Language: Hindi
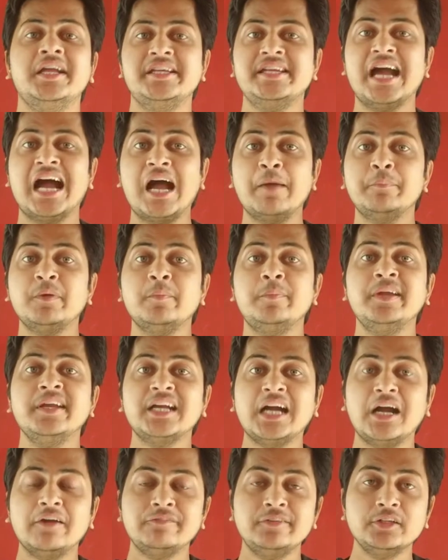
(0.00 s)
यहाँ पे भी
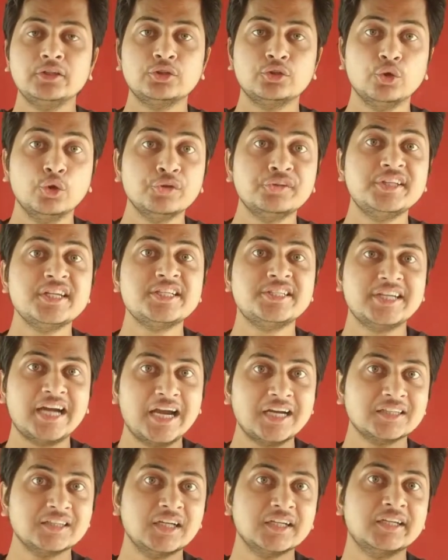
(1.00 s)
काफी दो से
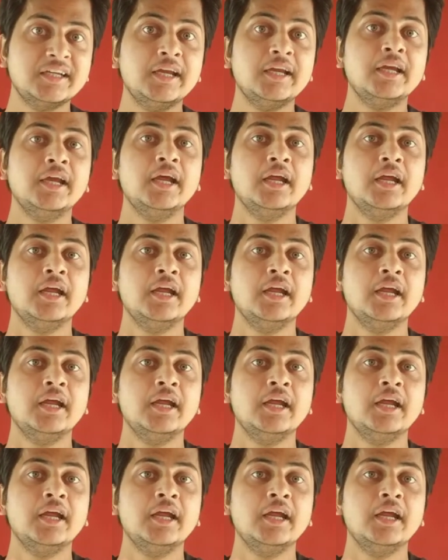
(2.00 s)
चार तक के